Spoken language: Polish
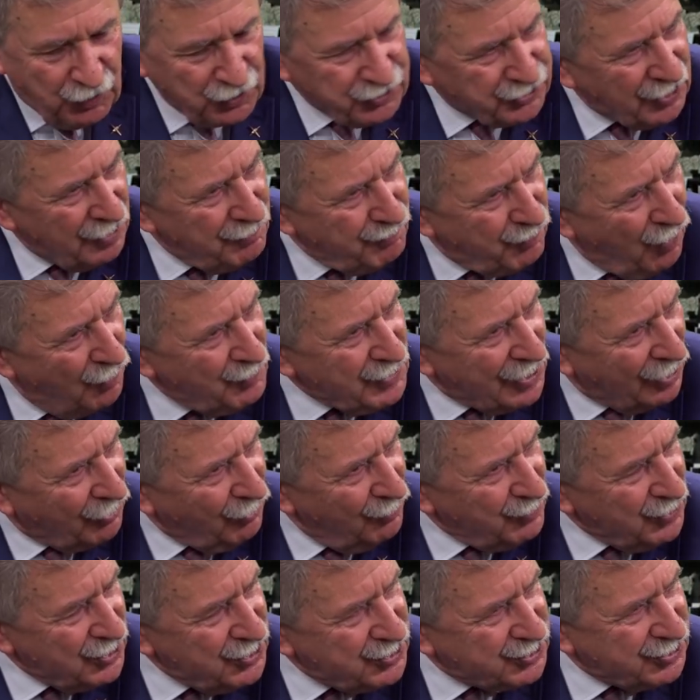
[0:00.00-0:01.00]
pod ten pom
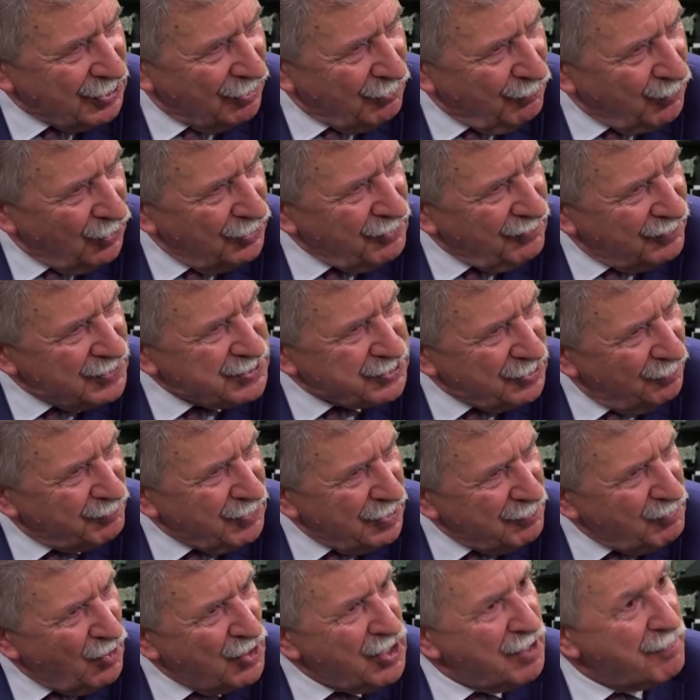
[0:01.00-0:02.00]
jako minister obrony
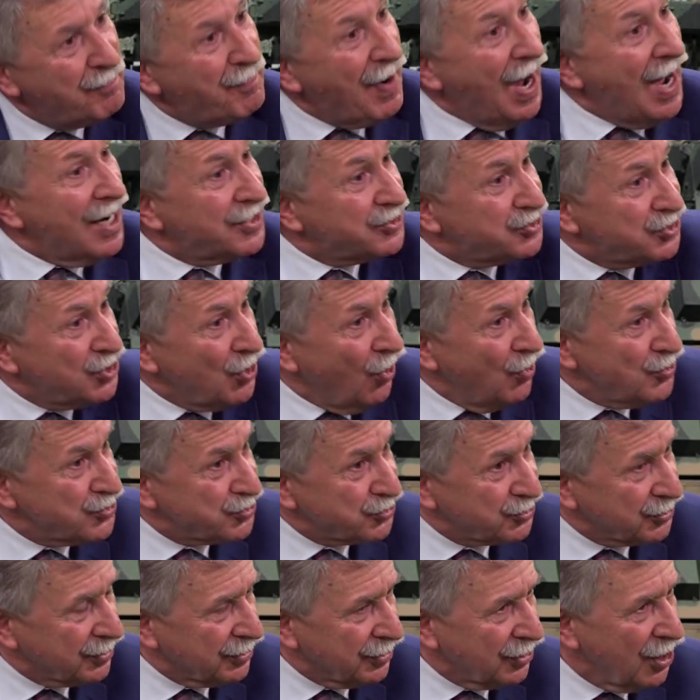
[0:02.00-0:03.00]
wystąpień moich bardziej
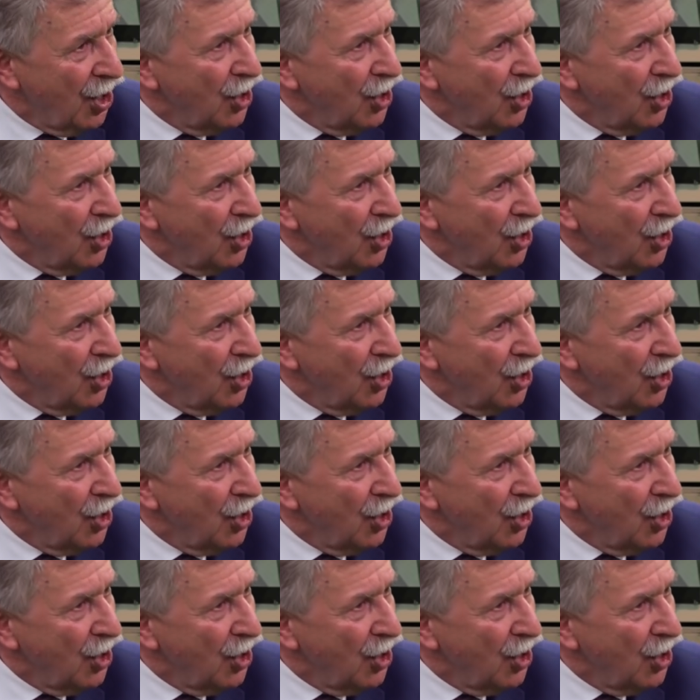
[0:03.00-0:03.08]
ostrych,